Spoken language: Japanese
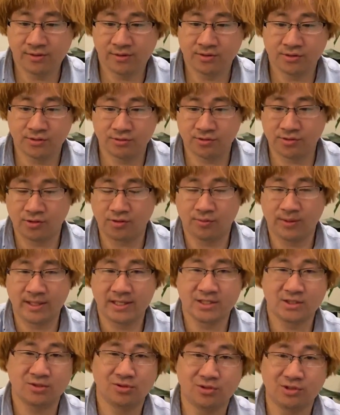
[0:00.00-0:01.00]
のそのお揚
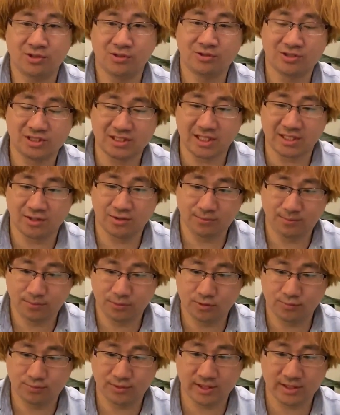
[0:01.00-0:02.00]
げ昇級口がよっ
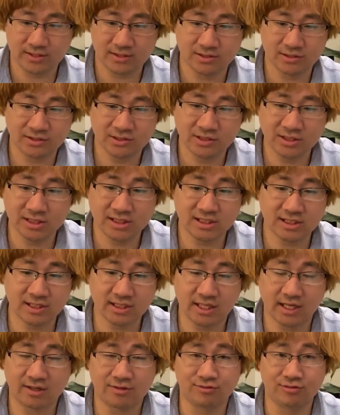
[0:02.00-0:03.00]
ぽどプラスにして
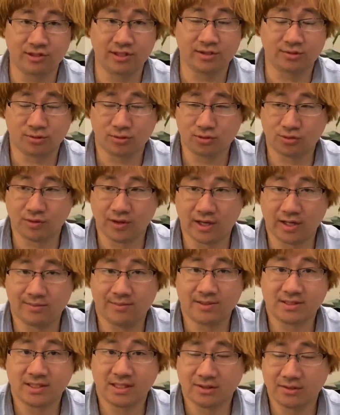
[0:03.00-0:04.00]
たら増えることはあり
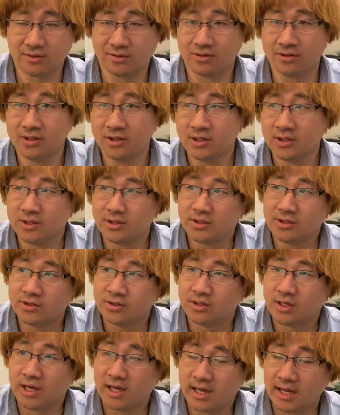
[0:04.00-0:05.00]
ますけど、
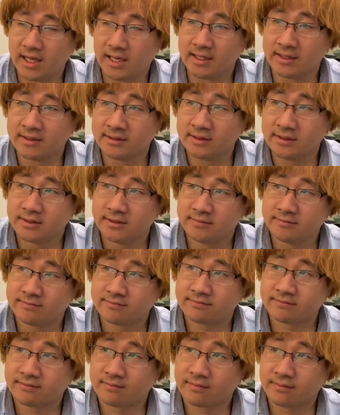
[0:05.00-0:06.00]
は
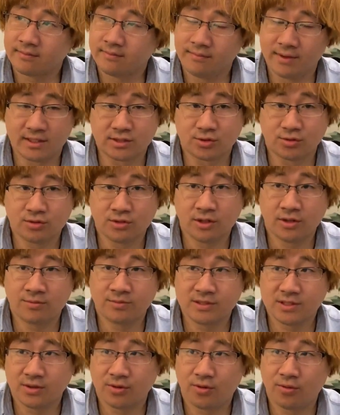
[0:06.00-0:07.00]
い。まあ、そんなお
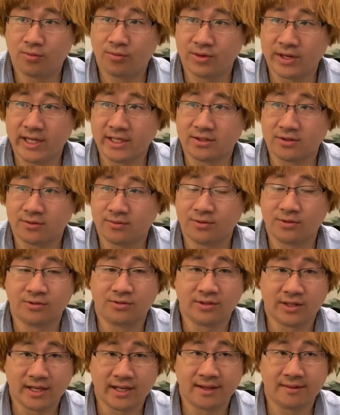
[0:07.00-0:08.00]
店ほぼないと思う
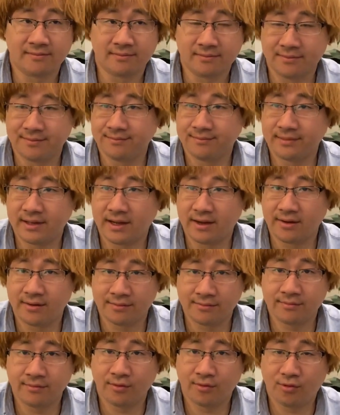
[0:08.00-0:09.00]
ので、ま
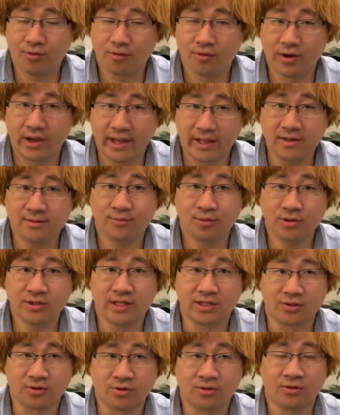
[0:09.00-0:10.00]
あ、減るもん
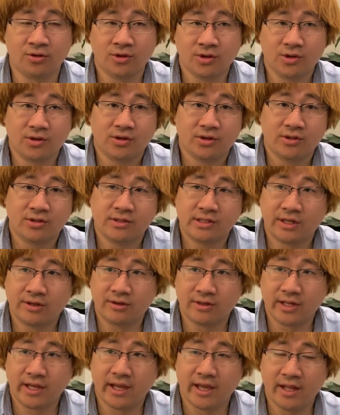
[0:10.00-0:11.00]
だとな
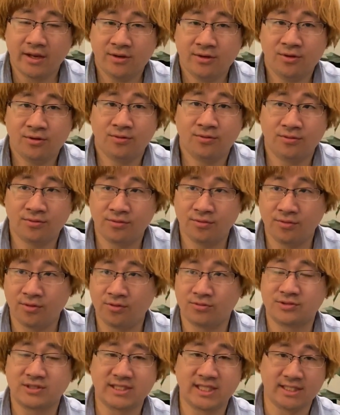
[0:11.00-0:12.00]
ので減るの
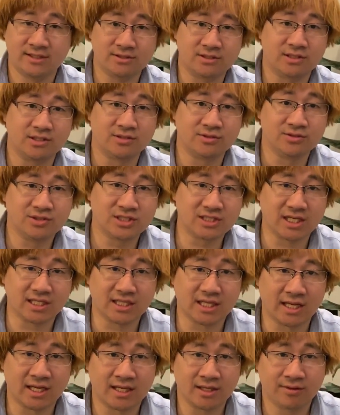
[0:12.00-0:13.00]
を防ぐっていう打ち
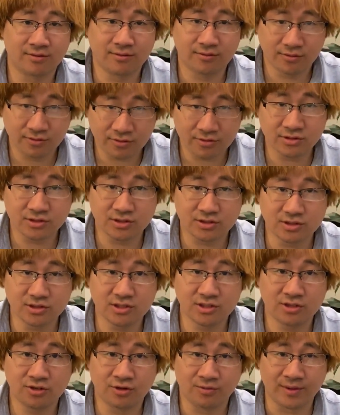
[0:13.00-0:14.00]
方をするっ
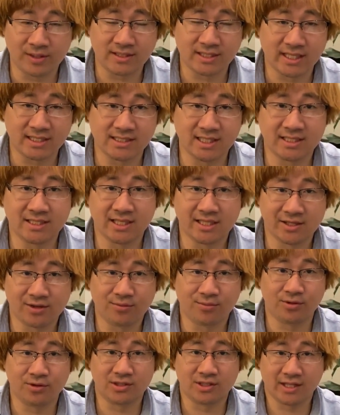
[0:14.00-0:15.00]
ていうのをまあ大前提に
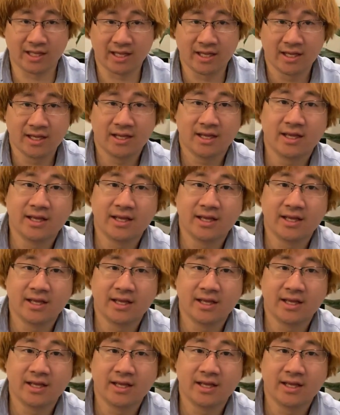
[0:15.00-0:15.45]
覚えて